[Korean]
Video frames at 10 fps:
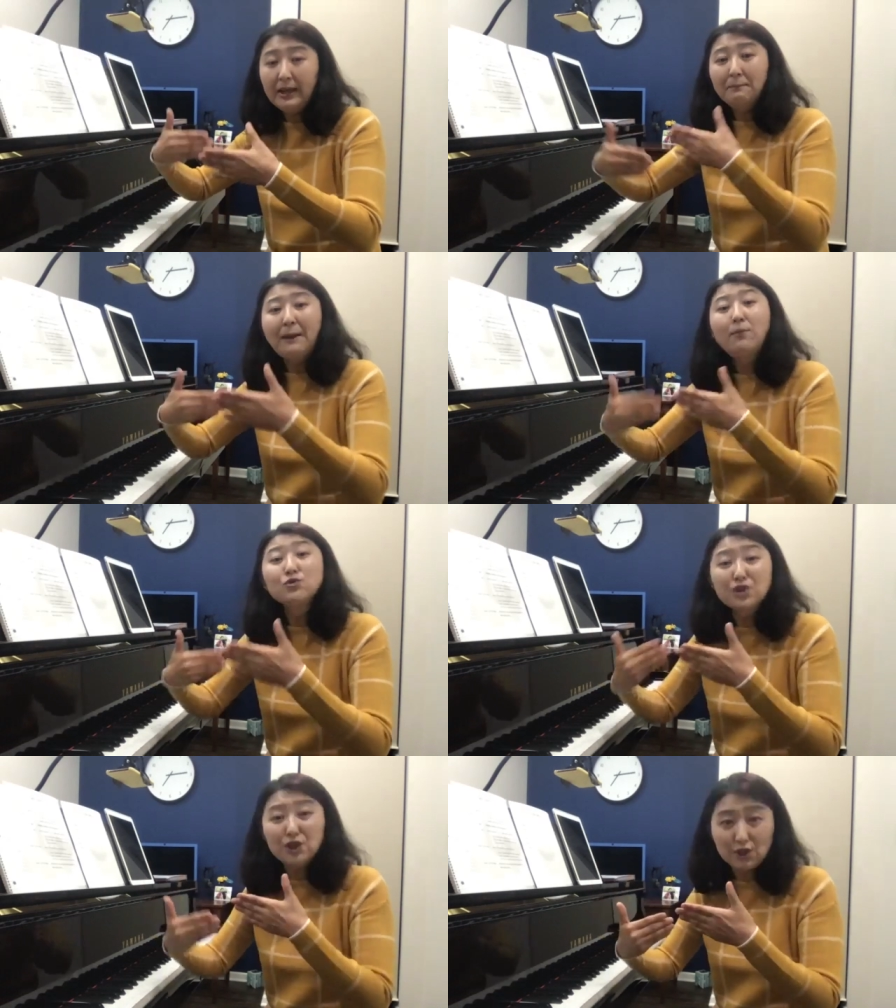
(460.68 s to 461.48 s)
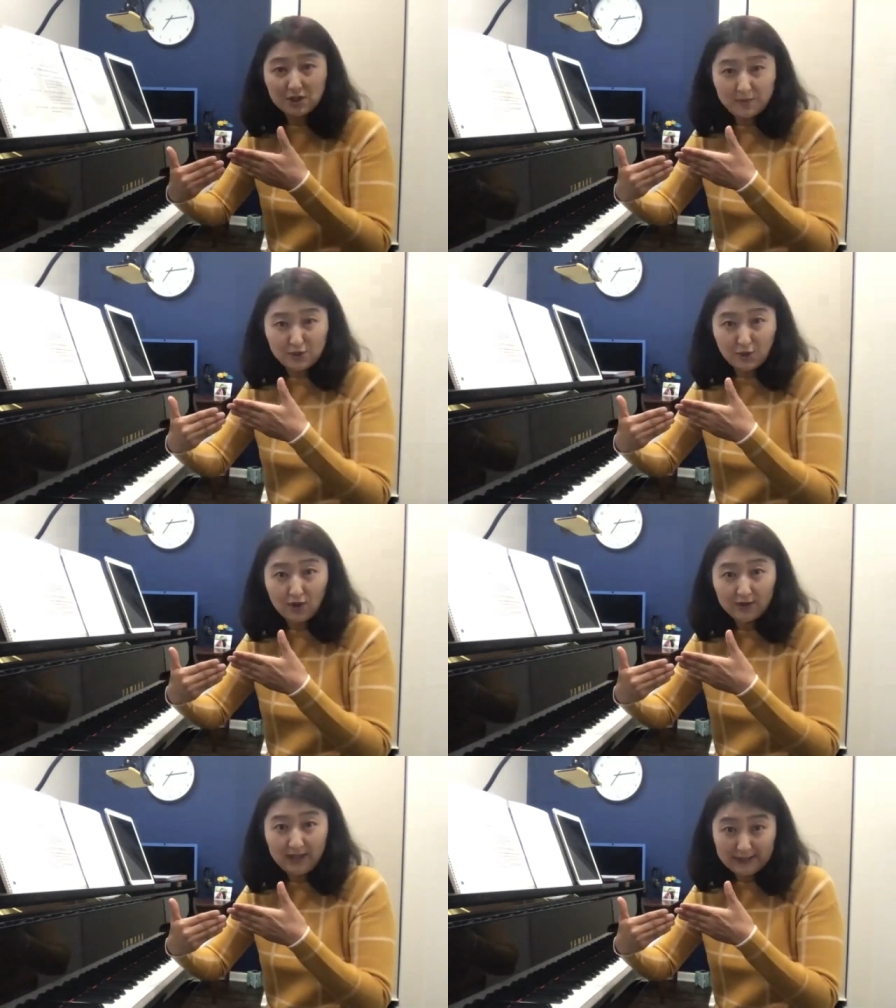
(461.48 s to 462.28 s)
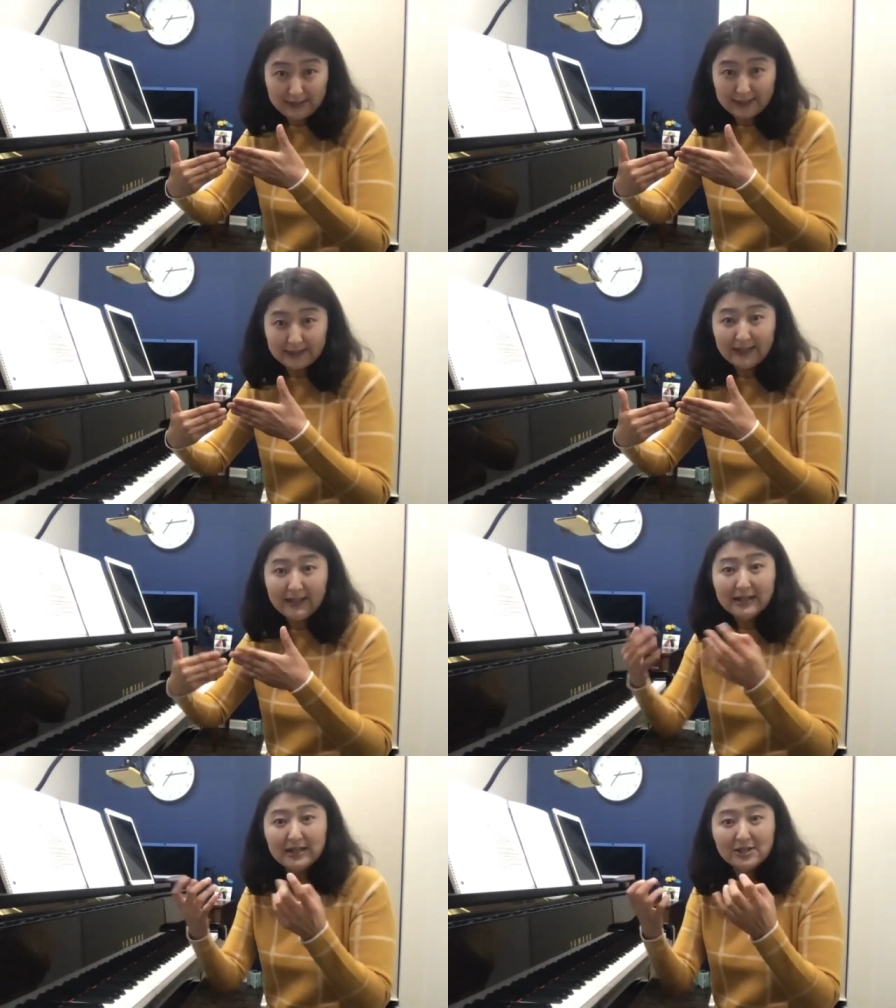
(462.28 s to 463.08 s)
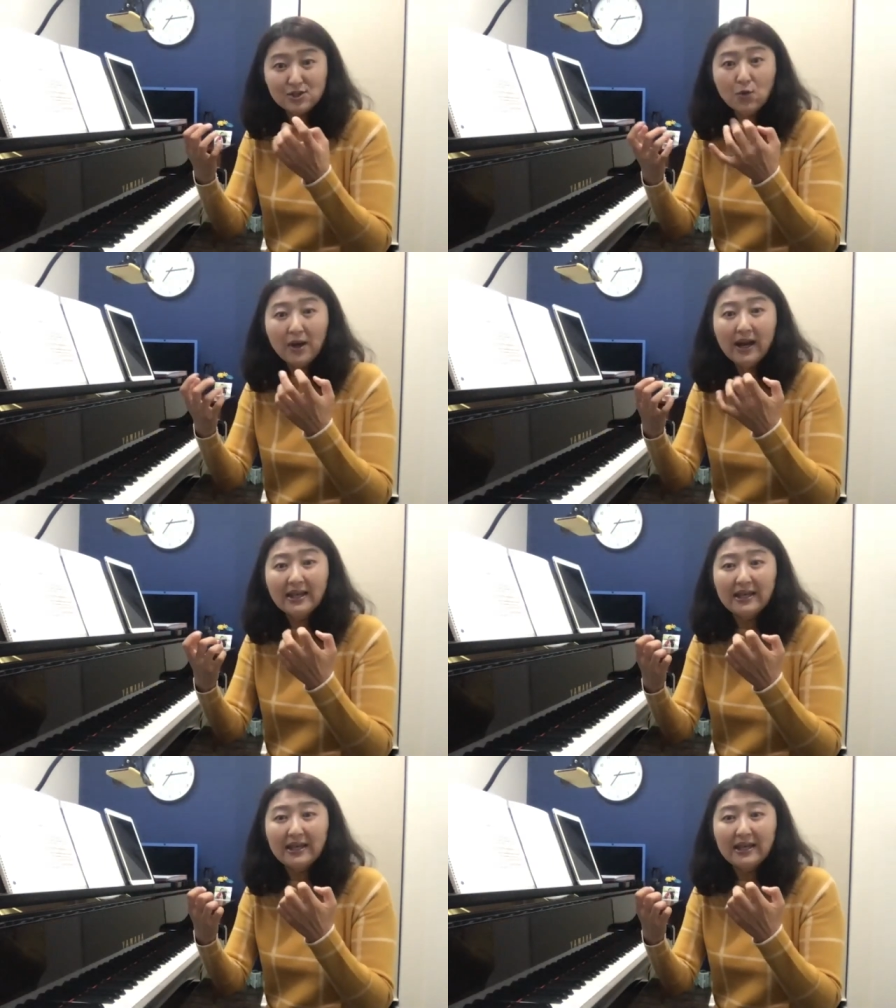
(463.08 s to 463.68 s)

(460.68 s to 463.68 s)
반복적인 연습이죠. 테크닉은. 그래서 손가락이